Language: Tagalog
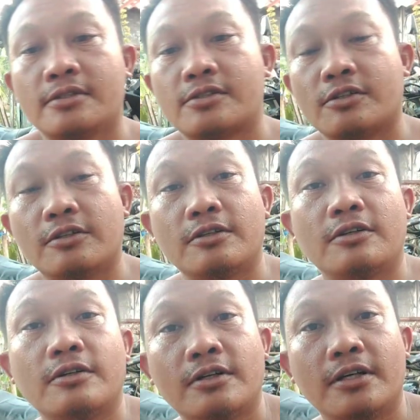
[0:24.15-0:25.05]
So,
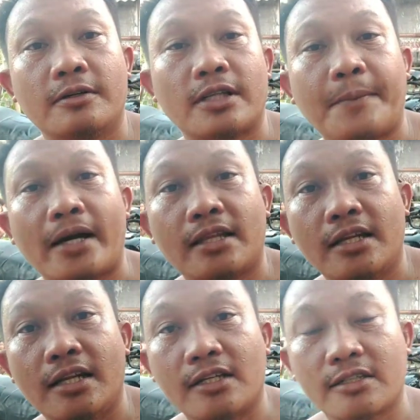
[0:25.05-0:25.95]

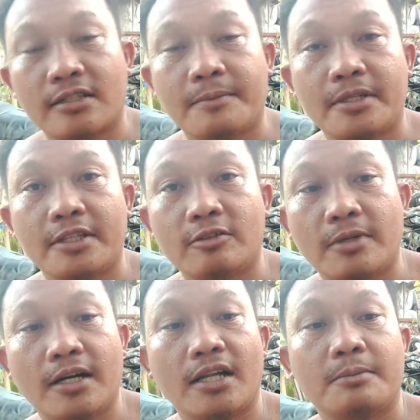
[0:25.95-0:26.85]
napakadali lang naman ito
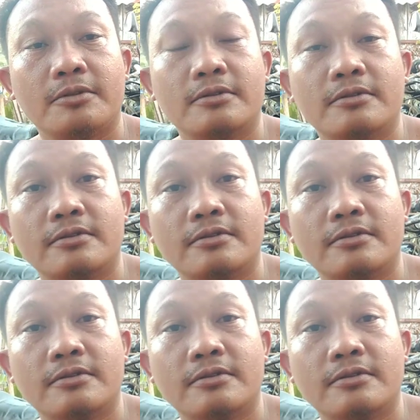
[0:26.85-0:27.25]
mga kalabog.